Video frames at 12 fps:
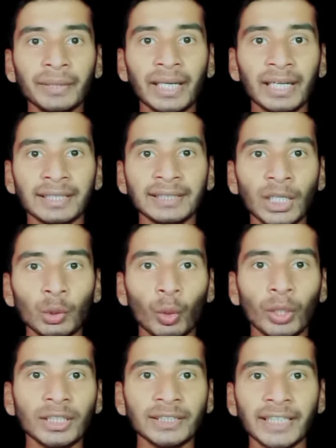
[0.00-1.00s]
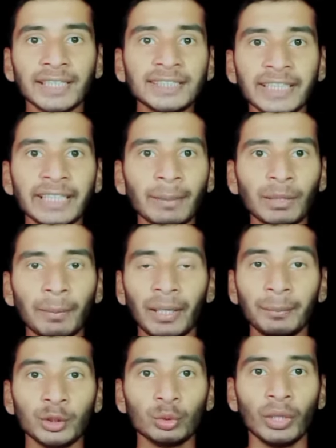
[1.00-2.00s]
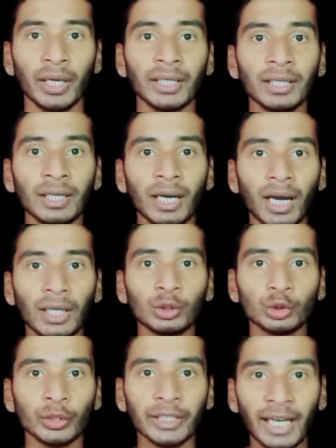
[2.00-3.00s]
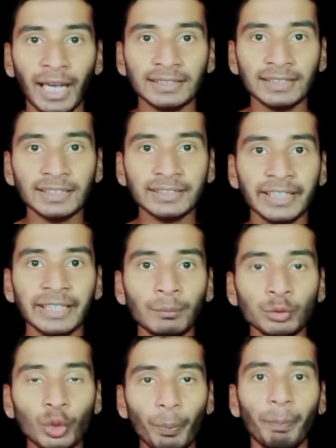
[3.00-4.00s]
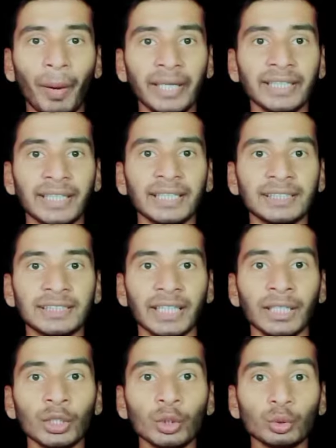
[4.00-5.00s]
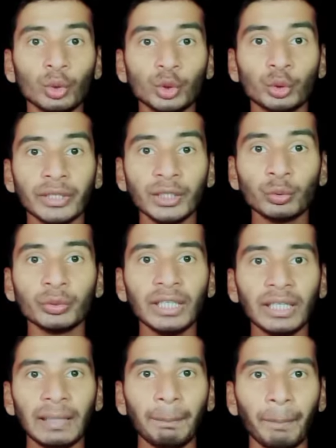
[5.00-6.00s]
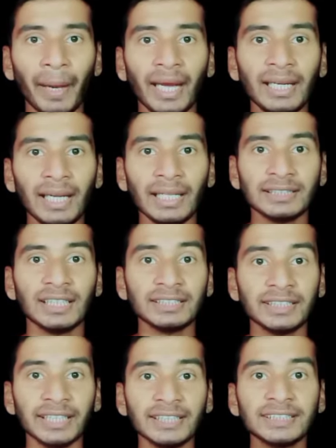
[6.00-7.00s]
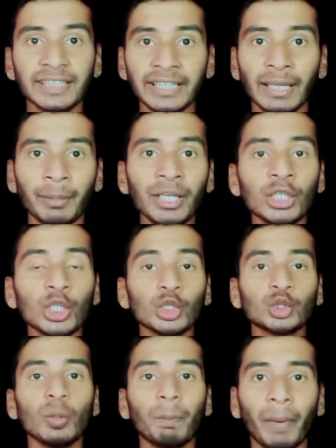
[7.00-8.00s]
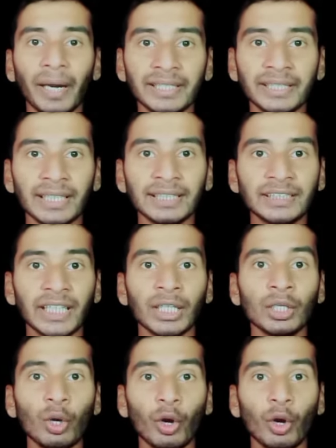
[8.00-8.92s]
कभी एक अंडर वाटर टेनिस स्टेडियम के बारे में सुना है हाँ दोस्तों एक ऐसा स्टेडियम जो पानी के नीचे है दोस्तों ये दुनिया का पहला ऐसा टेनिस स्टेडियम है जो पानी के नीचे